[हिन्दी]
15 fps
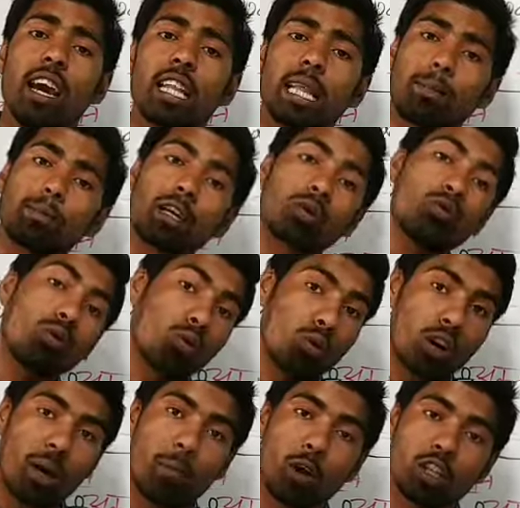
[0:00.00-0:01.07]
तब तक जो
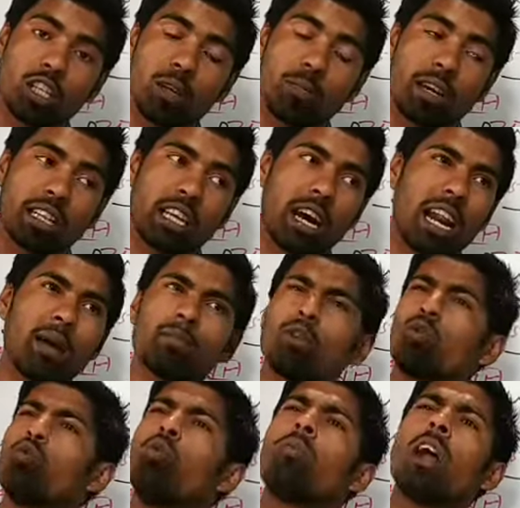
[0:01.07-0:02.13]
कोरोना पॉजिटिव व्यक्ति आराम
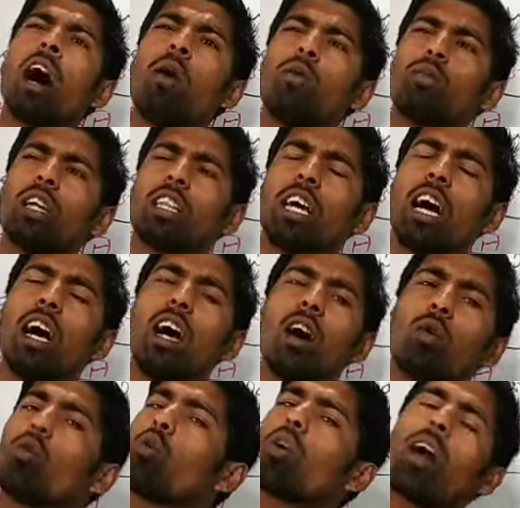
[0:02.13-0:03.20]
से घूम रहा होता था
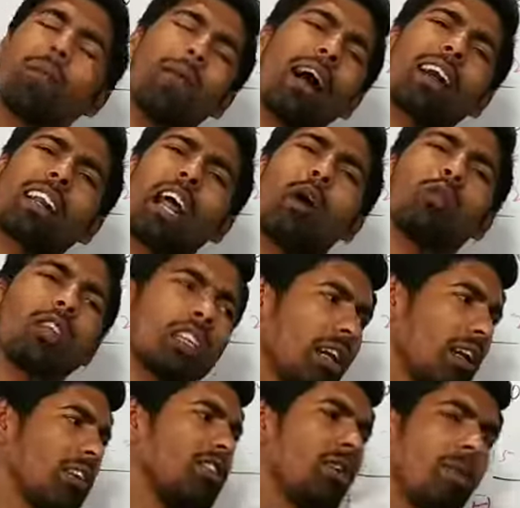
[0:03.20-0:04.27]
कोरोना बांट रहा होता था
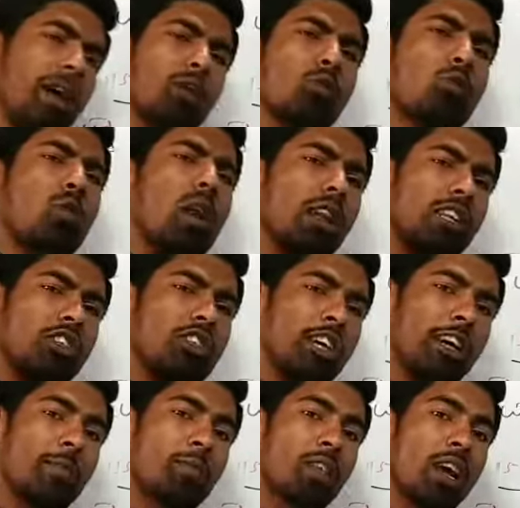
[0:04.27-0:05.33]
लीजिए भाई कोरोना
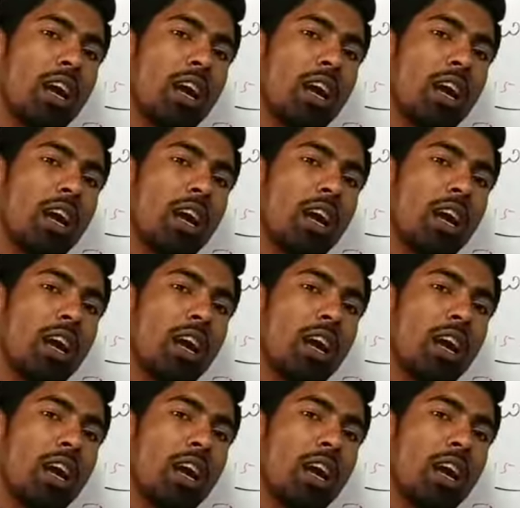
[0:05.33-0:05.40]
लीजिए